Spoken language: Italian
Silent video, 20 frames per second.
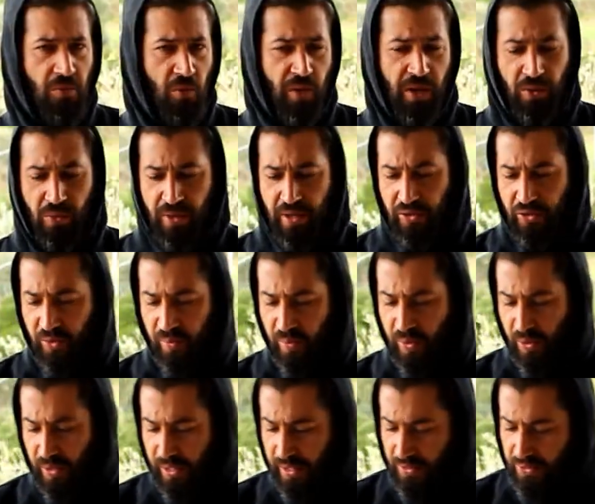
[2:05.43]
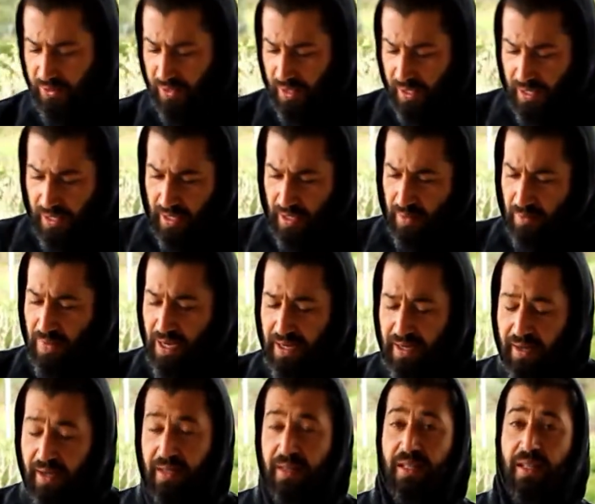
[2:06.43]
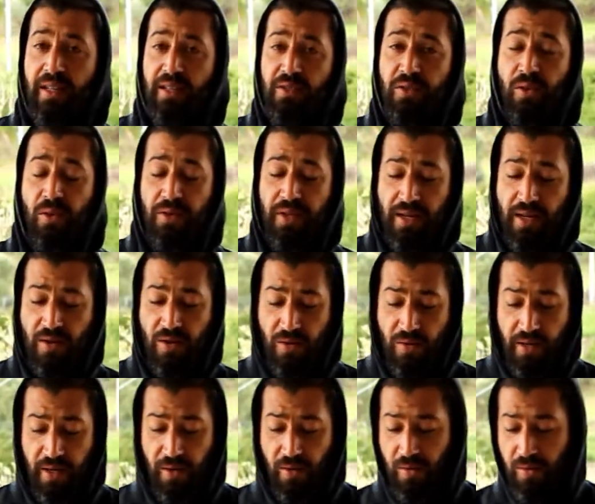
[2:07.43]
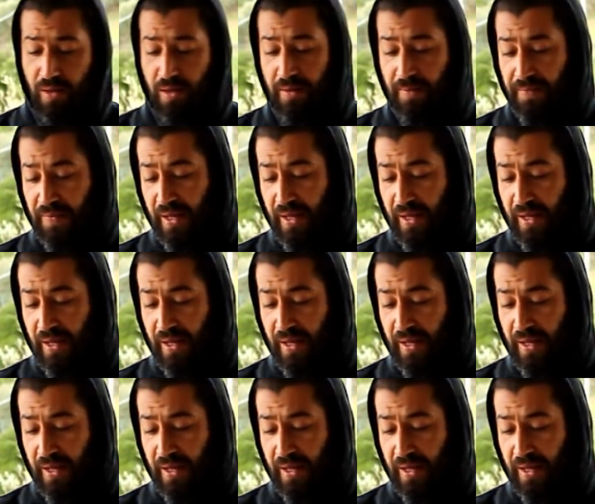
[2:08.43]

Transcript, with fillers: quindi un 10 pollici, barre catena solo della Oregon